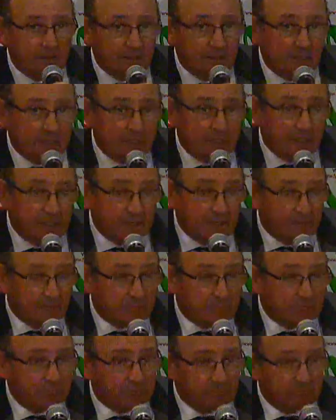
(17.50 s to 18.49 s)
Eh,
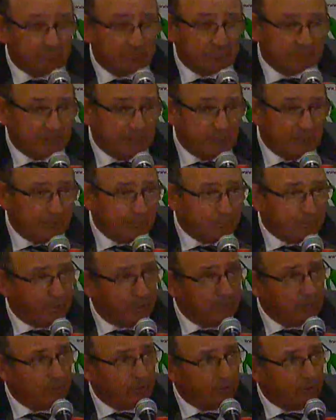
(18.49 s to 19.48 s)
sí,
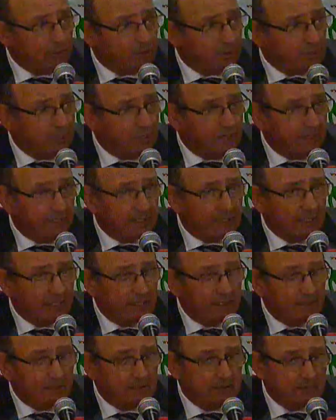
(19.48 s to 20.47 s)
podemos coincidir en
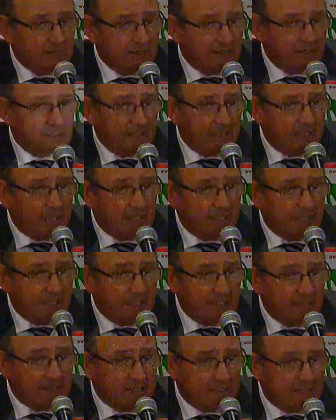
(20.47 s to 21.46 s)
el, en el
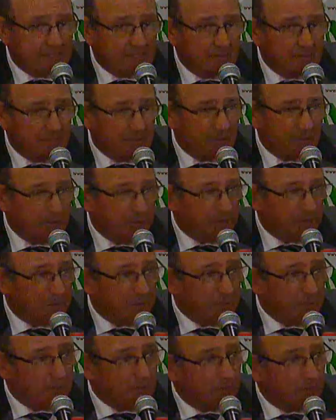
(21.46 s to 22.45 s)
análisis. Siempre es bueno
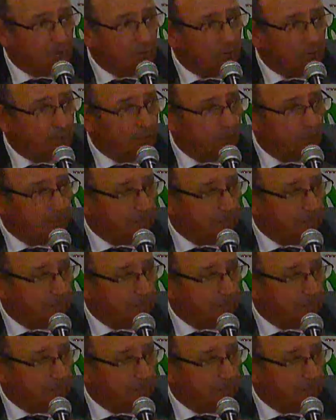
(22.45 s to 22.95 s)
verlo de nuevo